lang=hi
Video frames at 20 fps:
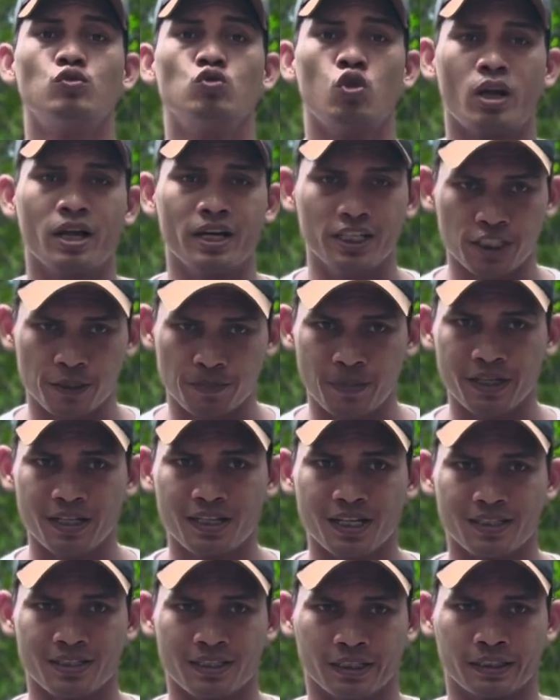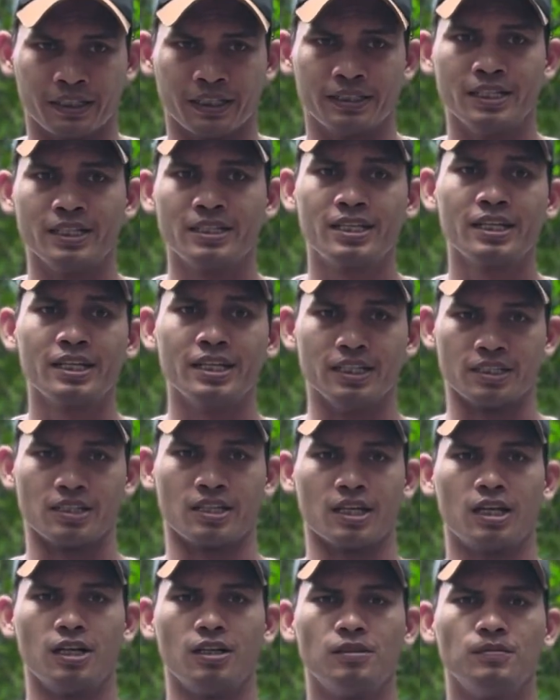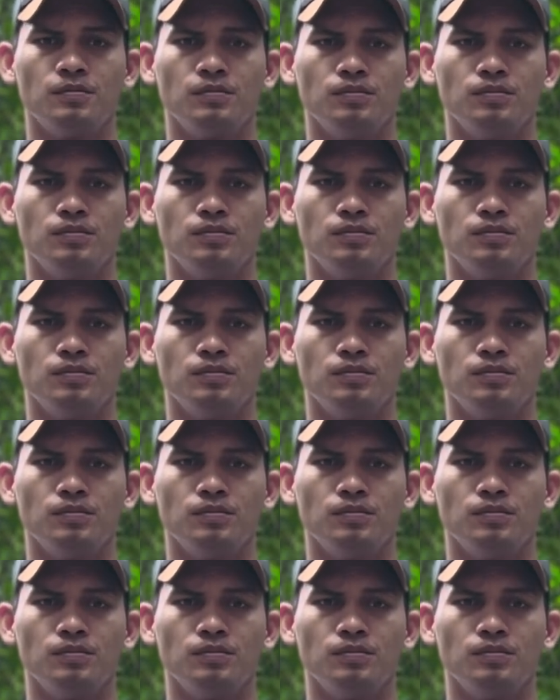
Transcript: थोड़ा स्पीड कर सकते हैं जैसे कि इस तरह